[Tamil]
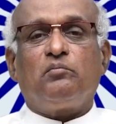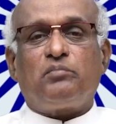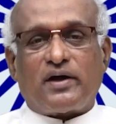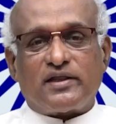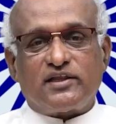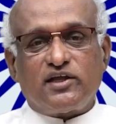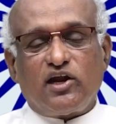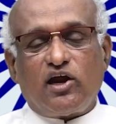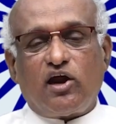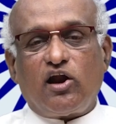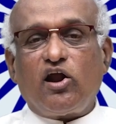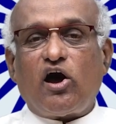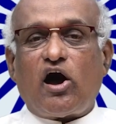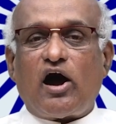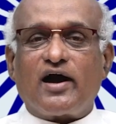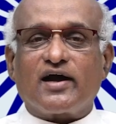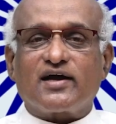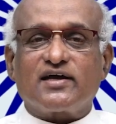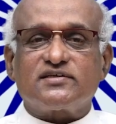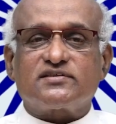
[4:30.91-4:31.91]
பதினாலு
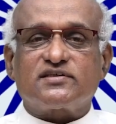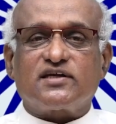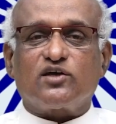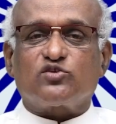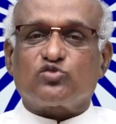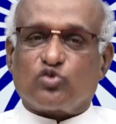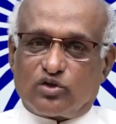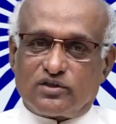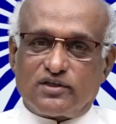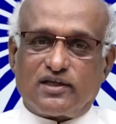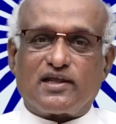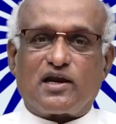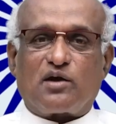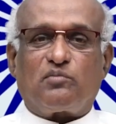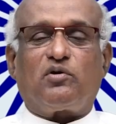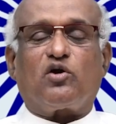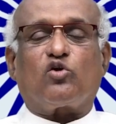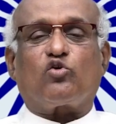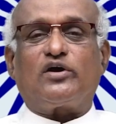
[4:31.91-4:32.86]
ஆகஸ்ட்டை சொந்த